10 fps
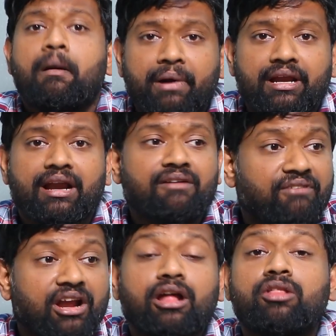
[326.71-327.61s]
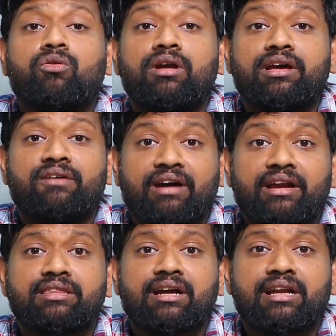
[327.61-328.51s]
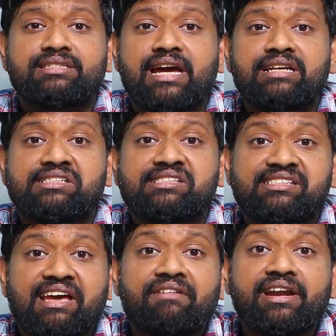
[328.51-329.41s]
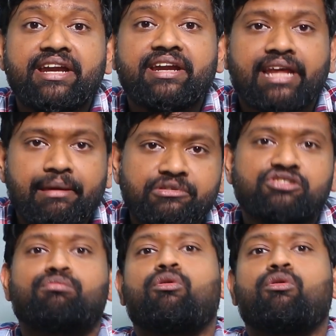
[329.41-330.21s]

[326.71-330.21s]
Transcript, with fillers: பட் ஆனால் வராதவங்களுக்கு வர்றதுக்கான சான்சஸ் செவன்ட்டி டைம்ஸ்